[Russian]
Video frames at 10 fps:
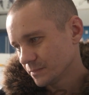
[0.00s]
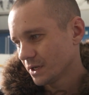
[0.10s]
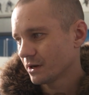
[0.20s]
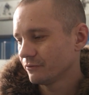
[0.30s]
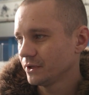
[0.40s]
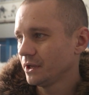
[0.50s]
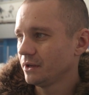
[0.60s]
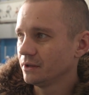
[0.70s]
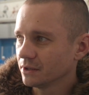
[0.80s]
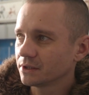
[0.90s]

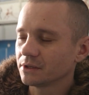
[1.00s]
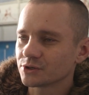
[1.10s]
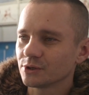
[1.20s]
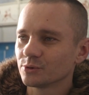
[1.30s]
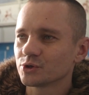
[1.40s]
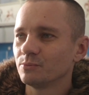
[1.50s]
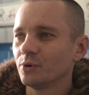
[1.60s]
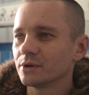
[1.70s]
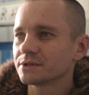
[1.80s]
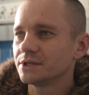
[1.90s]
наравне, иногда даже лучше
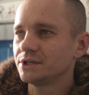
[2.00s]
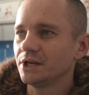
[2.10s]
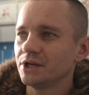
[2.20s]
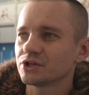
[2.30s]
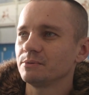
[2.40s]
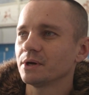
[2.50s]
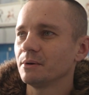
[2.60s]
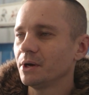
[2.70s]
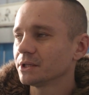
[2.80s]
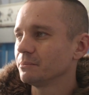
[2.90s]
борются с сильнейшими
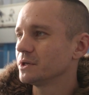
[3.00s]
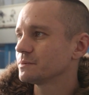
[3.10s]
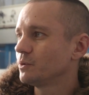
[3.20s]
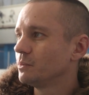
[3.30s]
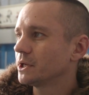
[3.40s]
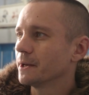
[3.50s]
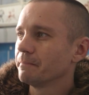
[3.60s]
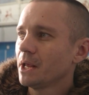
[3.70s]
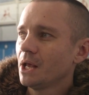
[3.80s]
командами республики.